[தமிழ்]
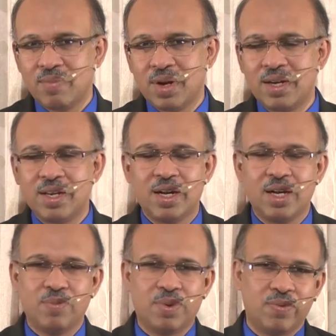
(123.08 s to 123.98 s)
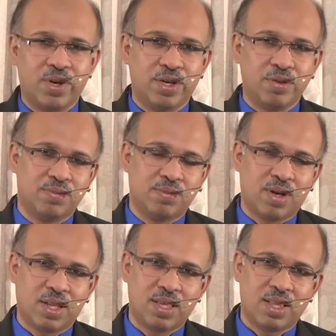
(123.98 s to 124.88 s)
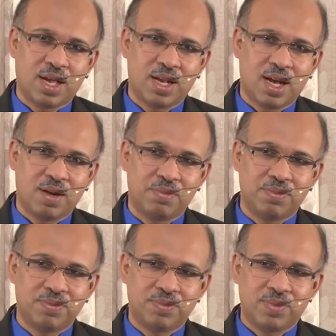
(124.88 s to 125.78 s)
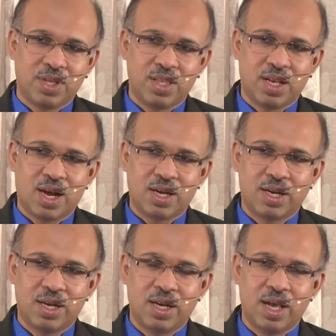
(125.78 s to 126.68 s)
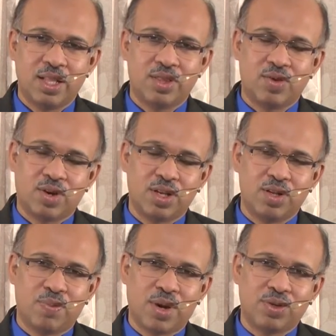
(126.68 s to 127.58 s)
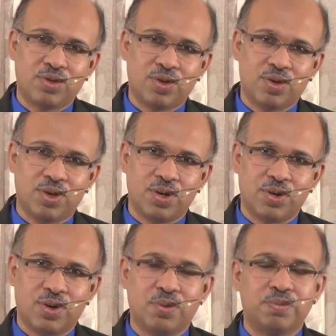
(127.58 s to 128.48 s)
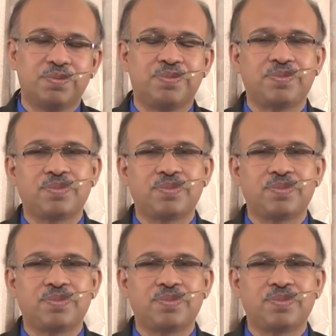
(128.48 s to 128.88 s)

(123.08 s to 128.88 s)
நாம் கட்டி எழுப்ப வேண்டும் அதை தான் நாம் இந்த நாட்களிலே தொடர்ந்து பார்த்து கொண்டிருக்கிறோம்